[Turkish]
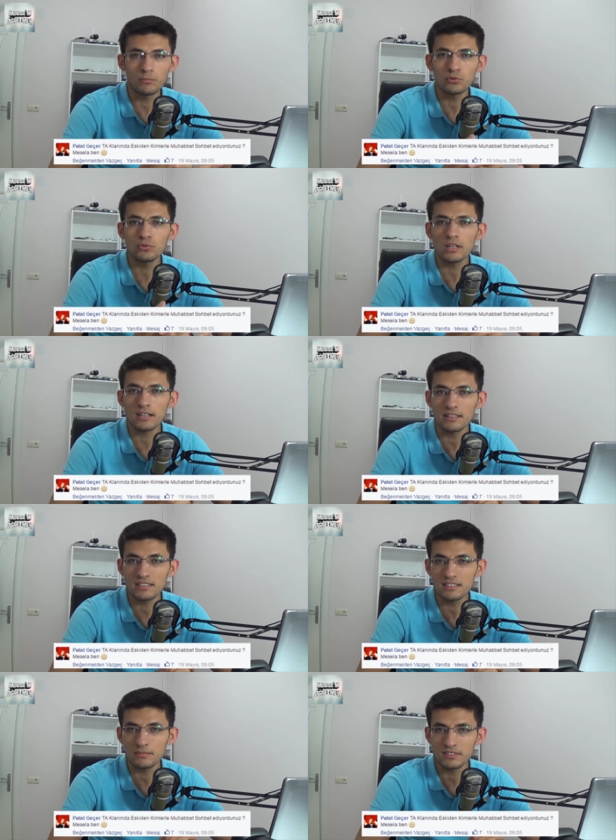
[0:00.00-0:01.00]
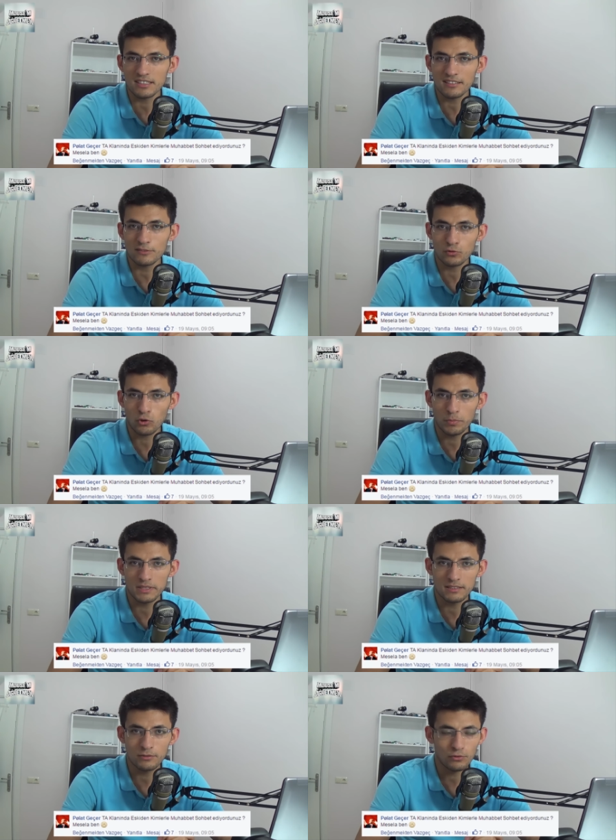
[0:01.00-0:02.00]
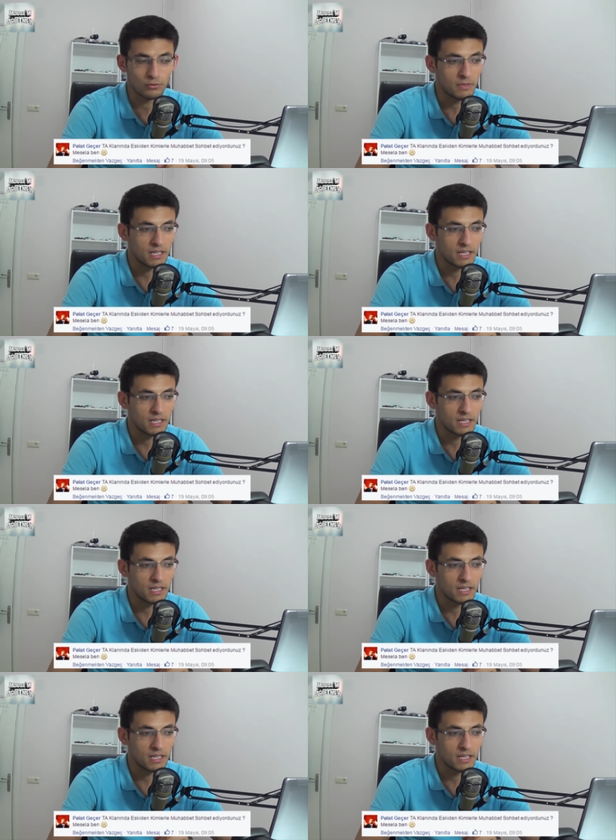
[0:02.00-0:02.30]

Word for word: bütün arkadaşlarımla zaten sohbet ediyorum.